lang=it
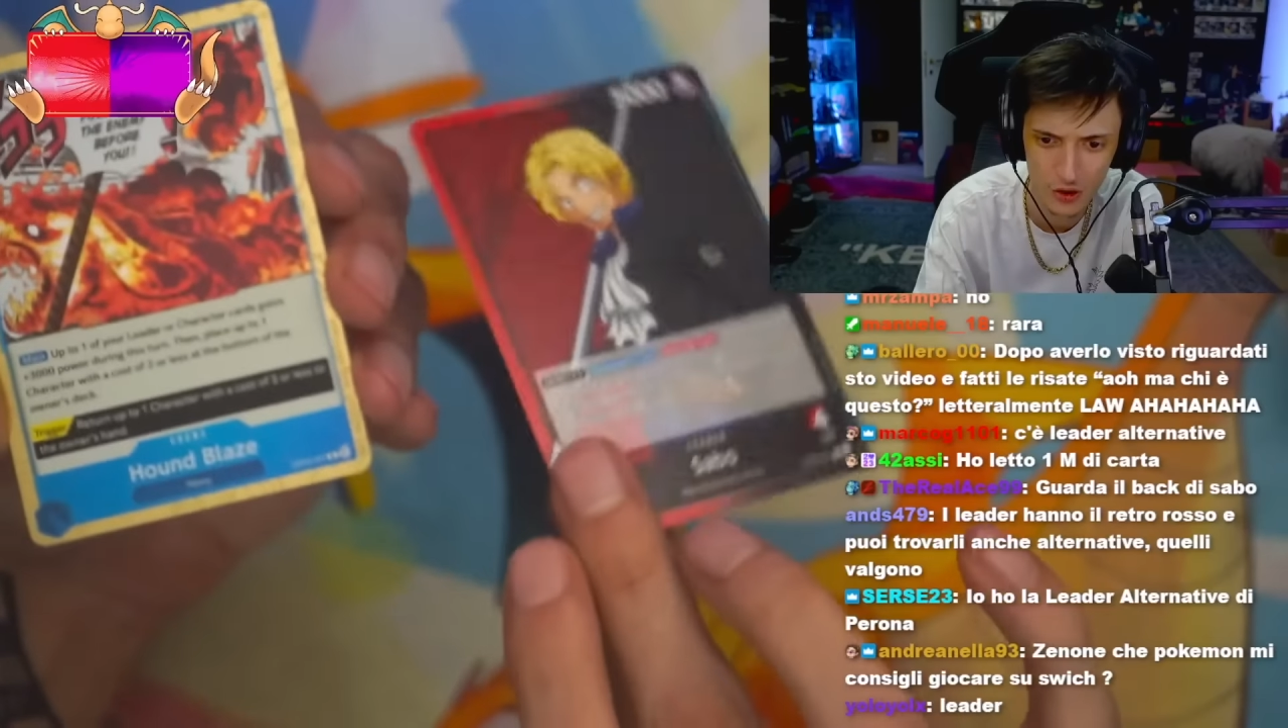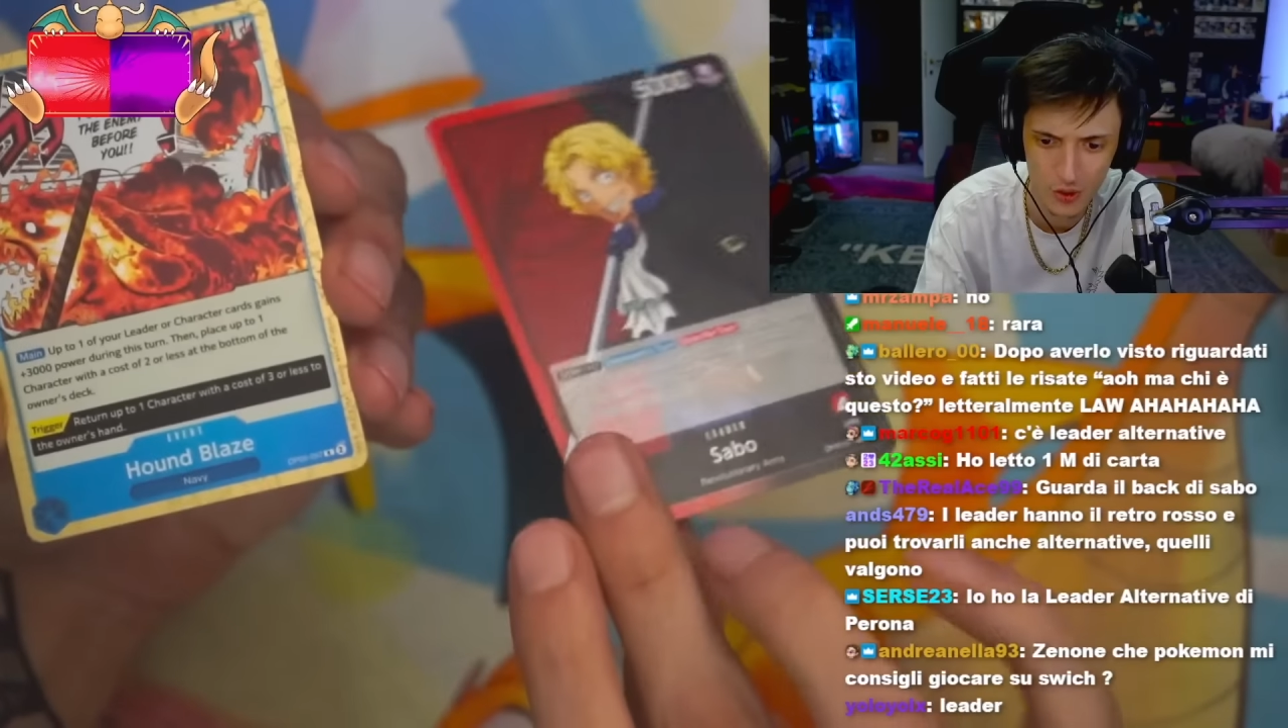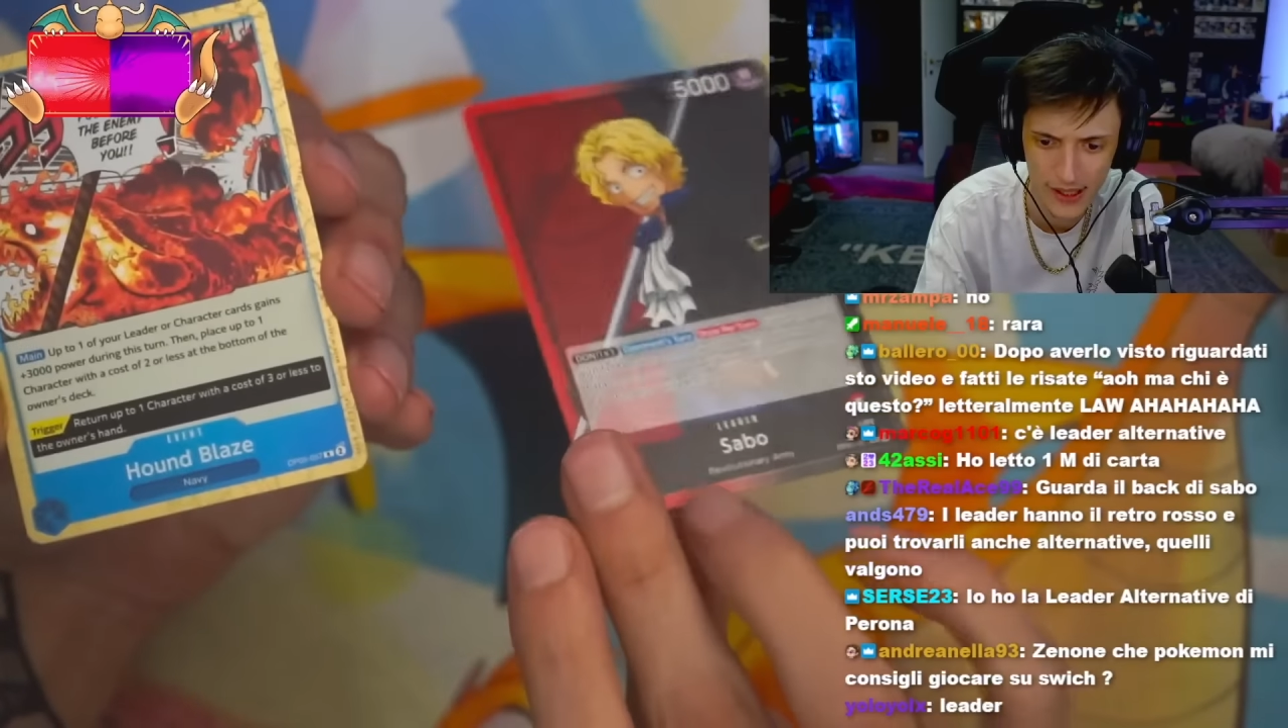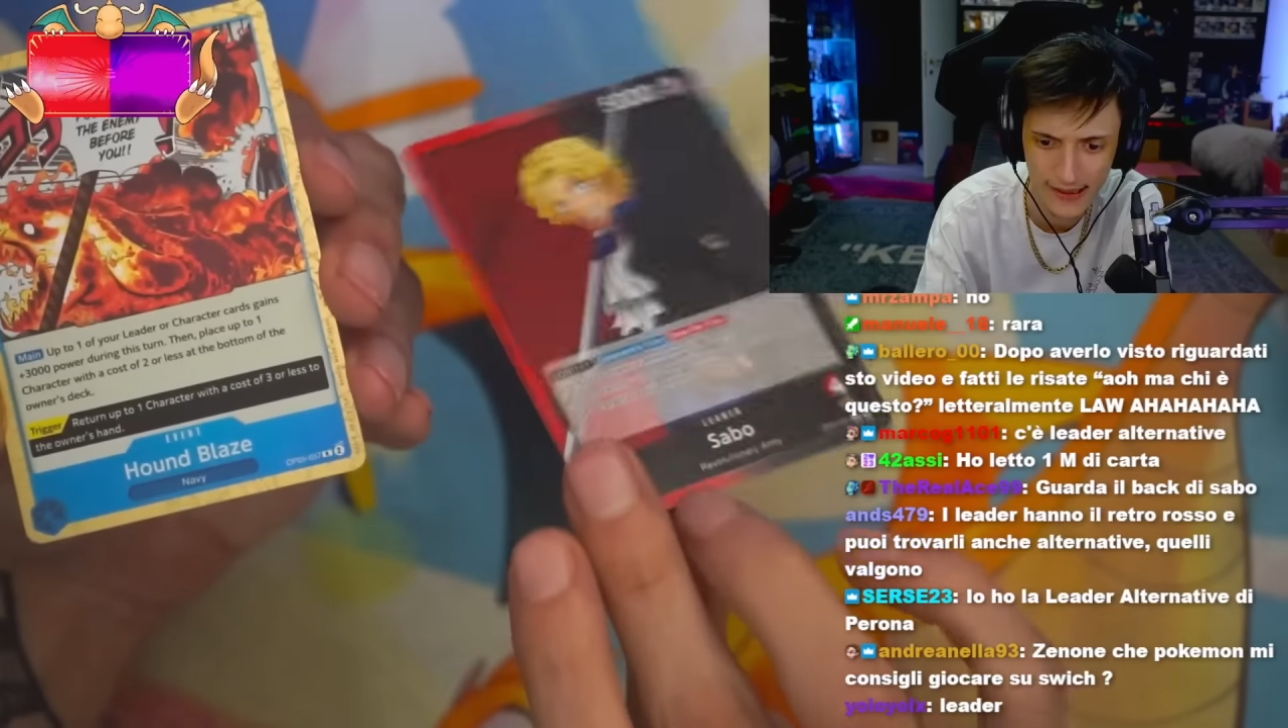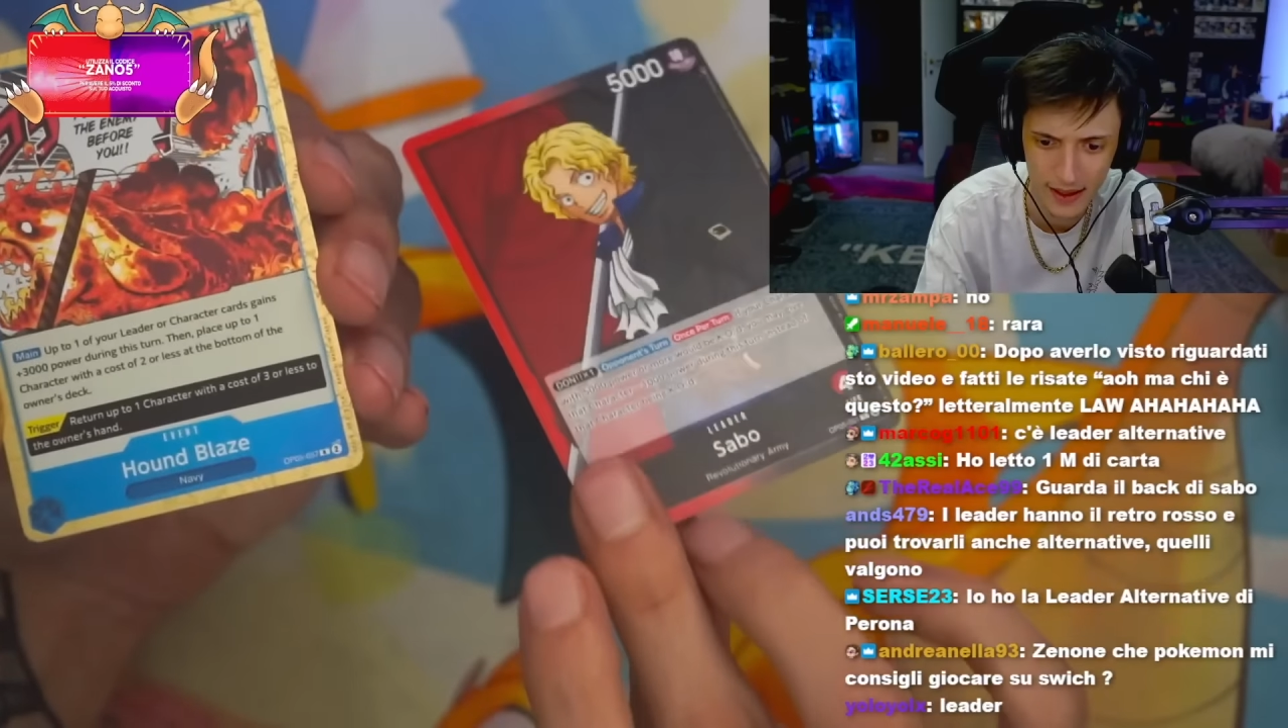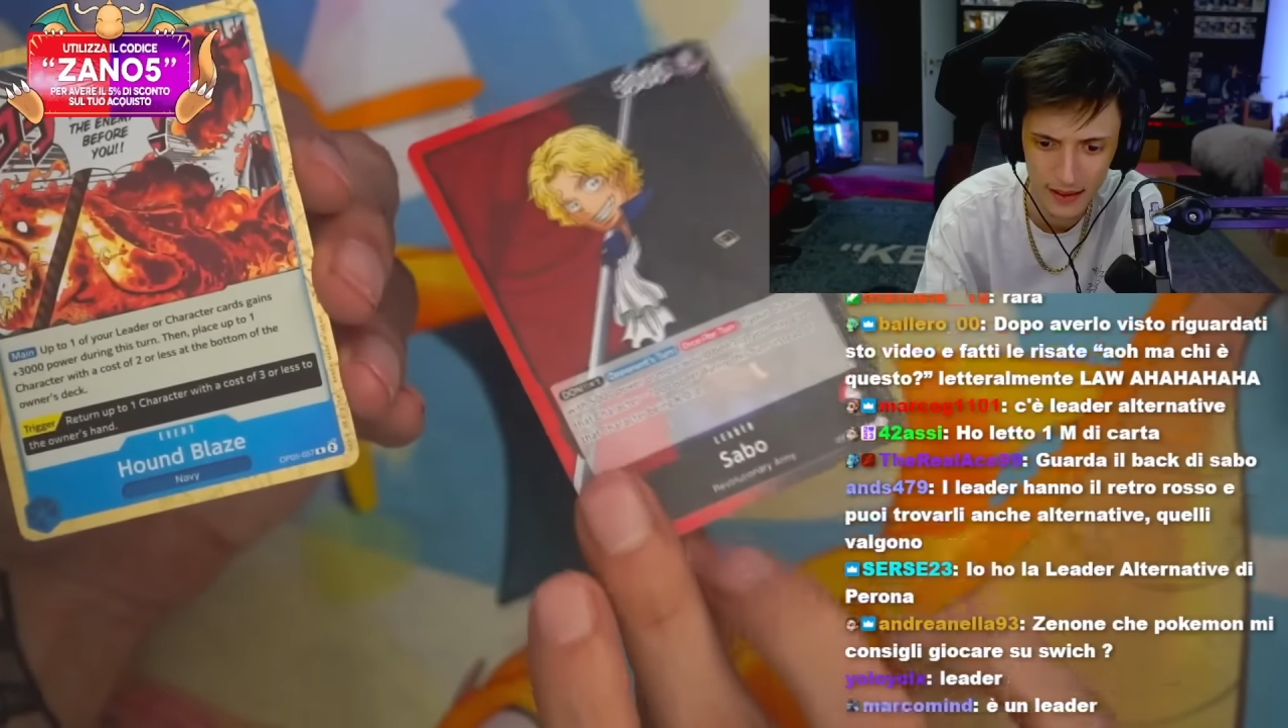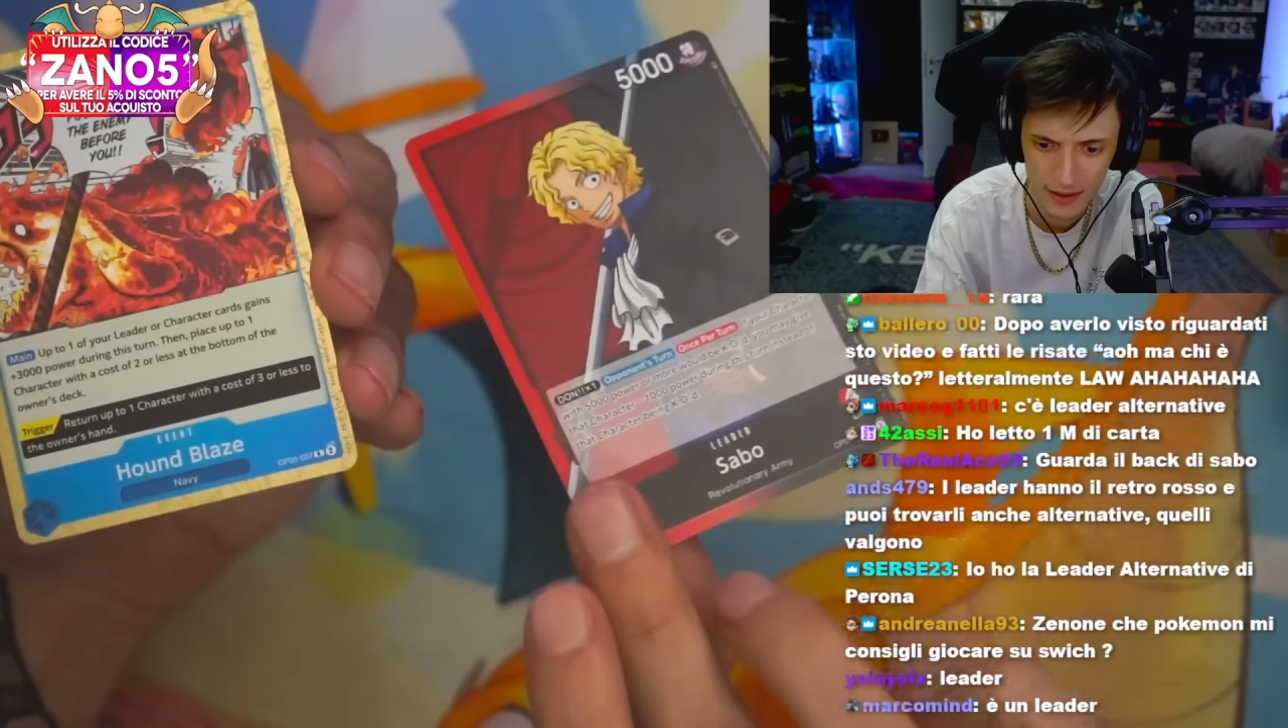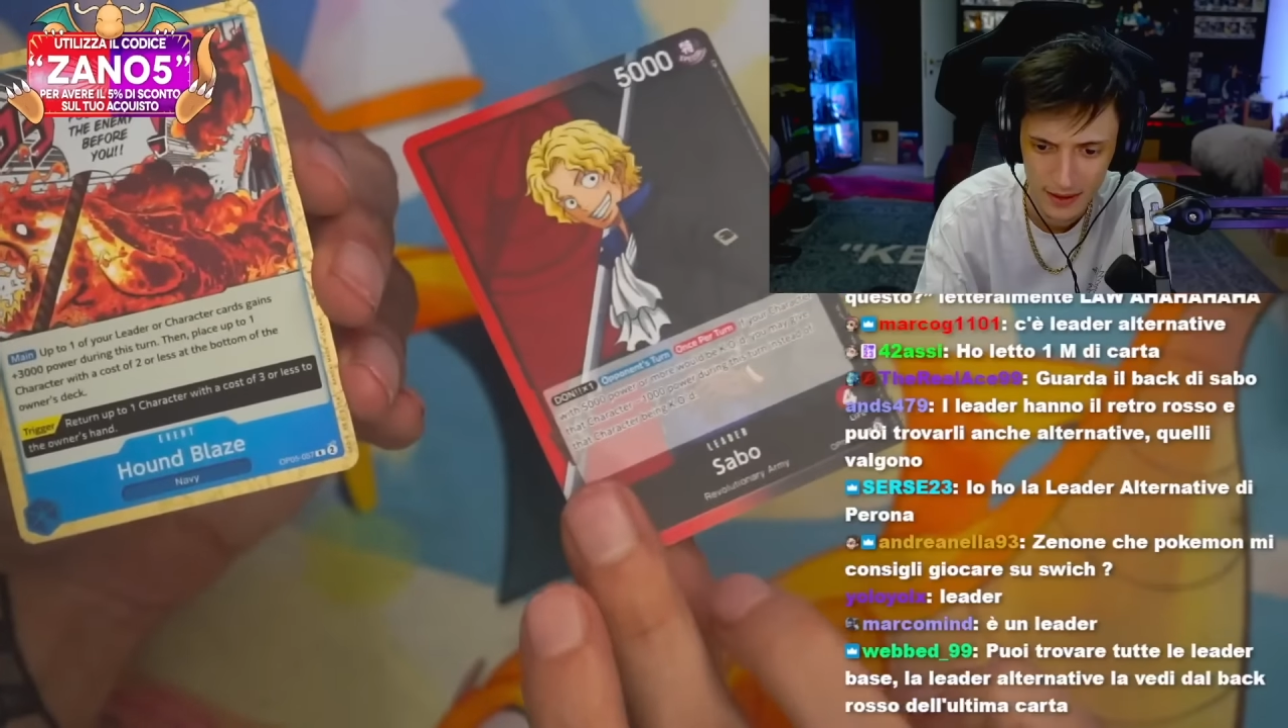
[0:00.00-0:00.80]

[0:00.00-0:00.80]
questa.